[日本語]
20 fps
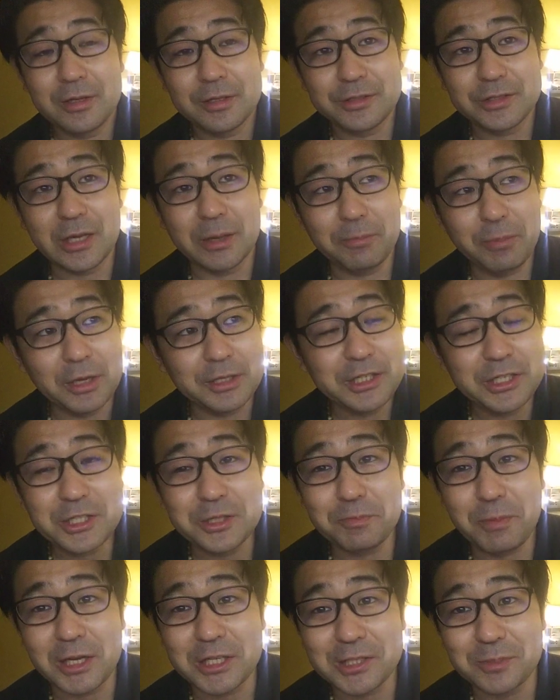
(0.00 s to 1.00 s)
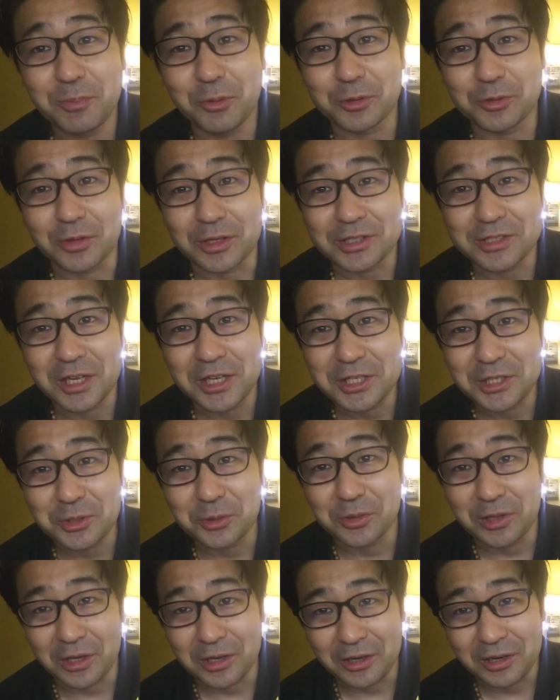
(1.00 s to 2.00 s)
ジャパニーズパスポートは最
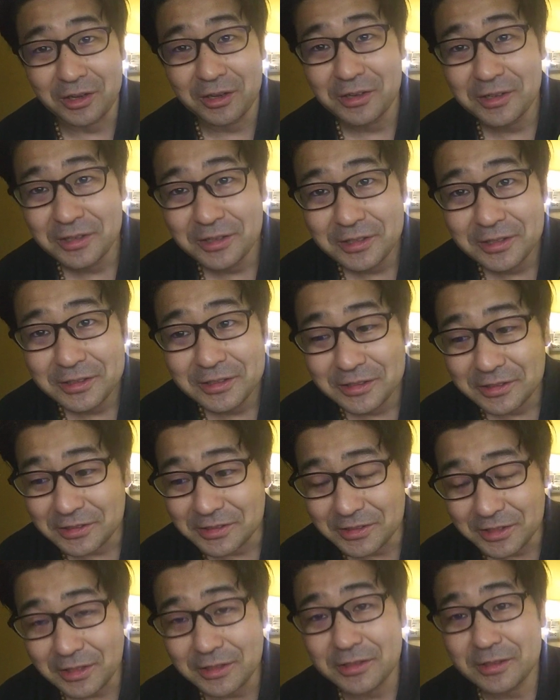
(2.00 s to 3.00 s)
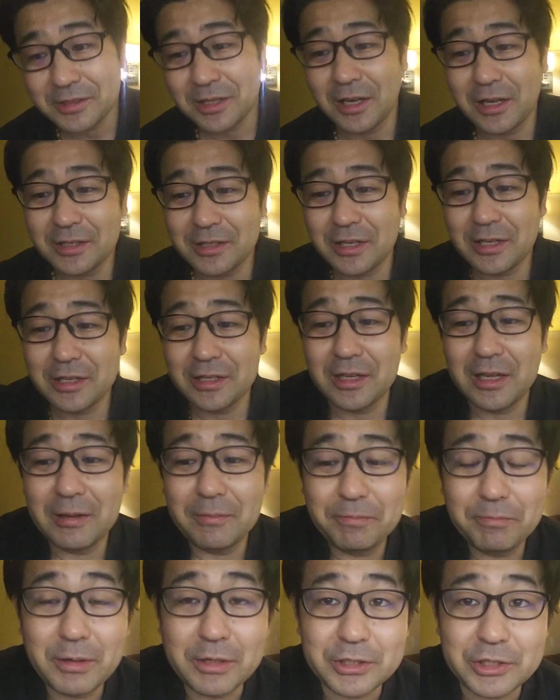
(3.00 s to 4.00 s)
強だから、絶対的な
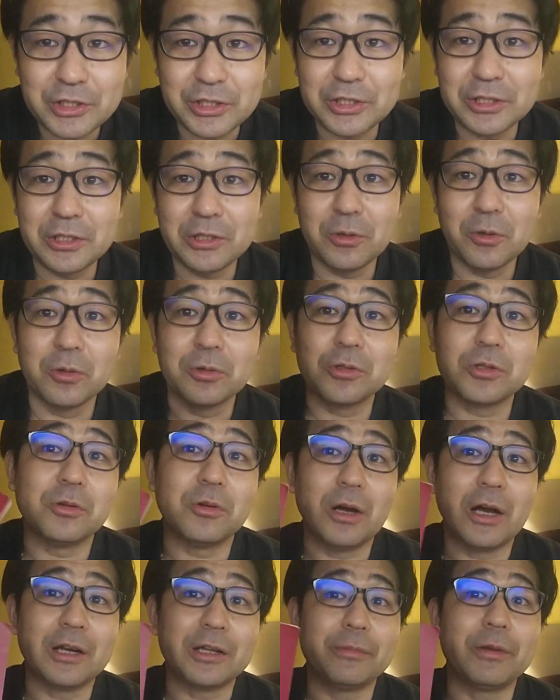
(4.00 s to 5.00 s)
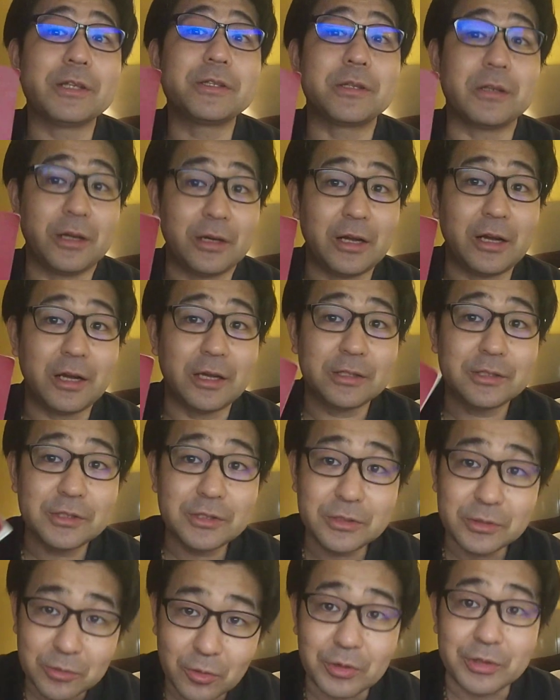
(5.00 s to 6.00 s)
やっぱり信用っていうのはありますから、
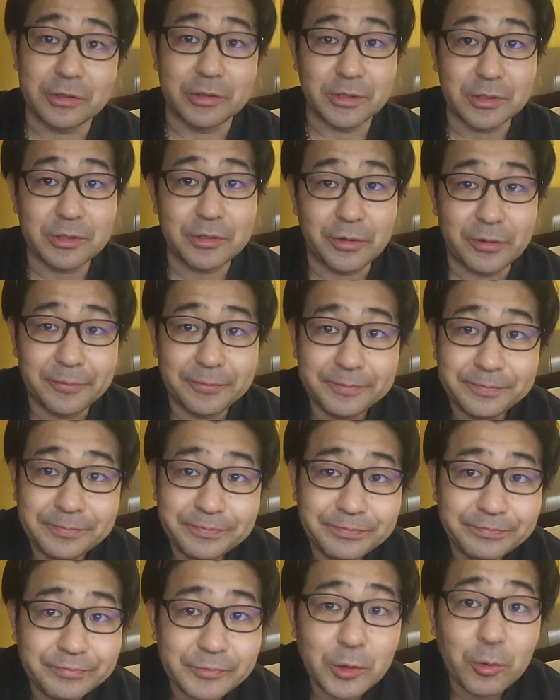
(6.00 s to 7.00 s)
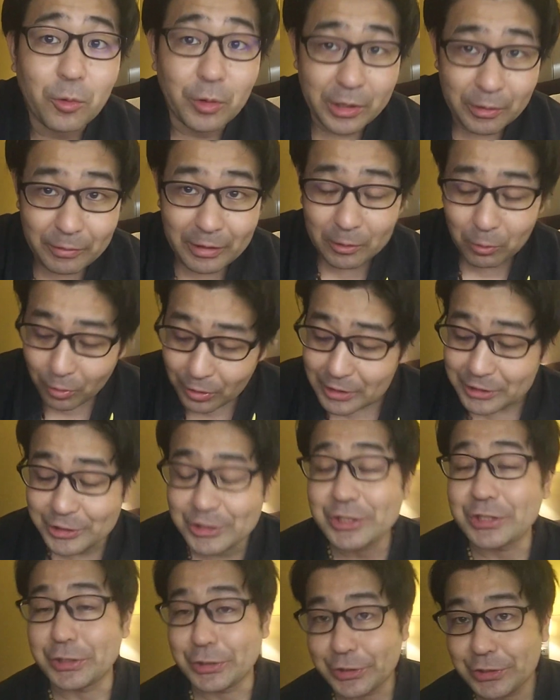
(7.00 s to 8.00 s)
すごいんですよ。これは。これ
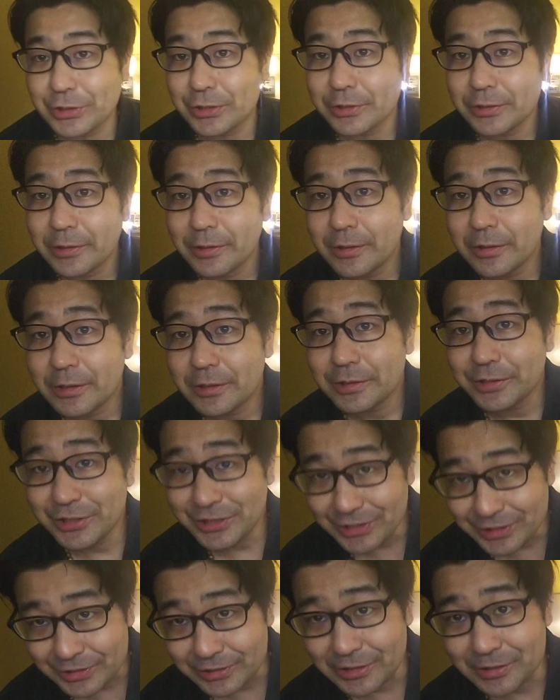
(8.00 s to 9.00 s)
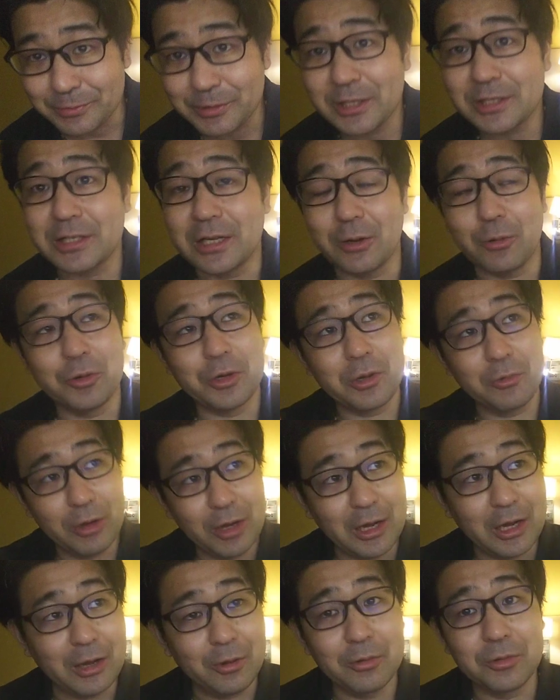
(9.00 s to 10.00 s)
事実。事実です。皆さんこれ
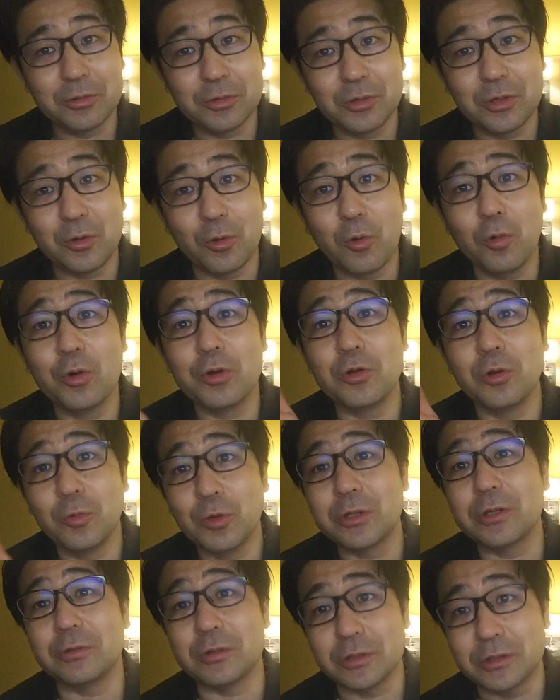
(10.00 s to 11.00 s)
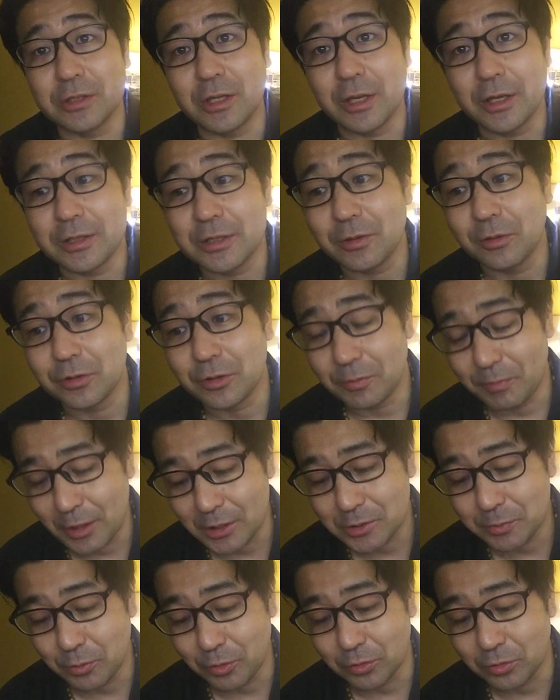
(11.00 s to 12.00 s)
は本当に誇りの持ってください。日本の
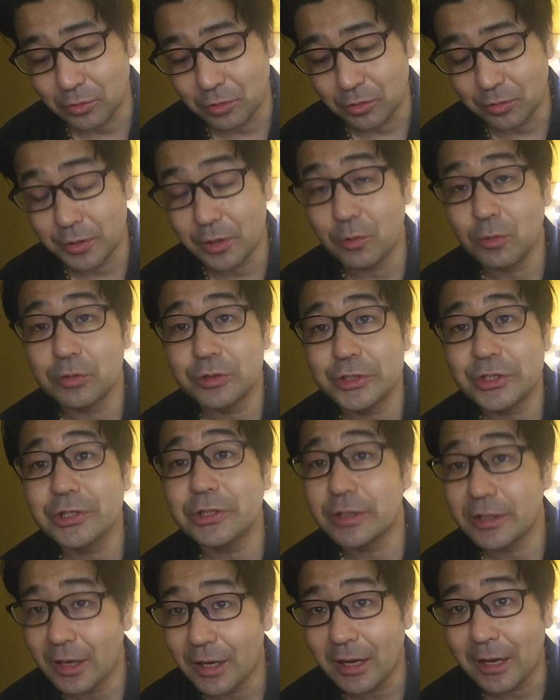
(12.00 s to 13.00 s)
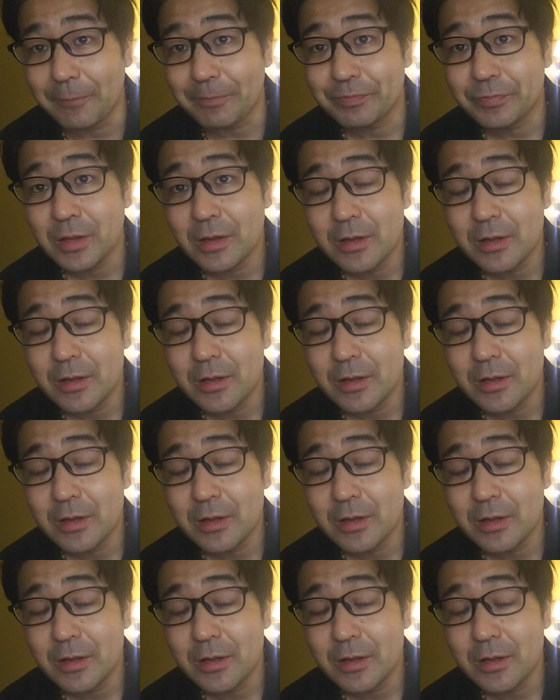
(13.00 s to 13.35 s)
パスポート。日本人が、